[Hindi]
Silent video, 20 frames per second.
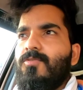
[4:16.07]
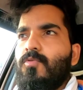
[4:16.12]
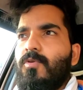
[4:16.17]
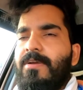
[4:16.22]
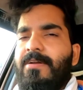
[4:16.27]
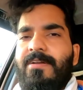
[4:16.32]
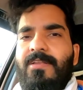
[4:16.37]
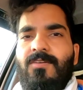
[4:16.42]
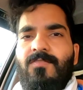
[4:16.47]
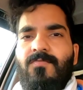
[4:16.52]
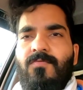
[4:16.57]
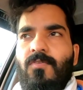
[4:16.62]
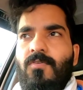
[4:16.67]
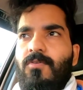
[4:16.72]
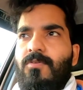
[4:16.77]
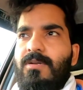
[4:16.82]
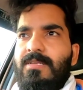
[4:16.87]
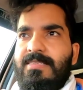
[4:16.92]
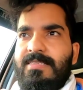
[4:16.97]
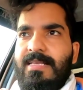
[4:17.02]
ट्वेंटी
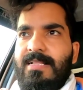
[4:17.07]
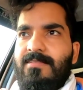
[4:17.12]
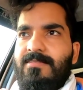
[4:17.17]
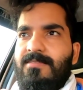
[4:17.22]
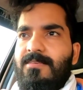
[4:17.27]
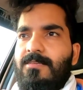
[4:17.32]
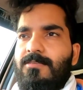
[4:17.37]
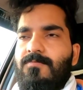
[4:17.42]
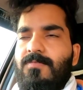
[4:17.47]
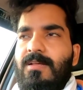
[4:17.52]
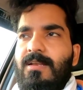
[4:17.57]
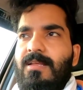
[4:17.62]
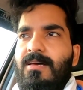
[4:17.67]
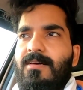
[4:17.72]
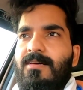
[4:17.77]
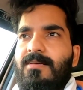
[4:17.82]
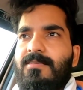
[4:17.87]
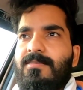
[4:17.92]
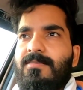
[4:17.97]
फोर सेल्सियस वाला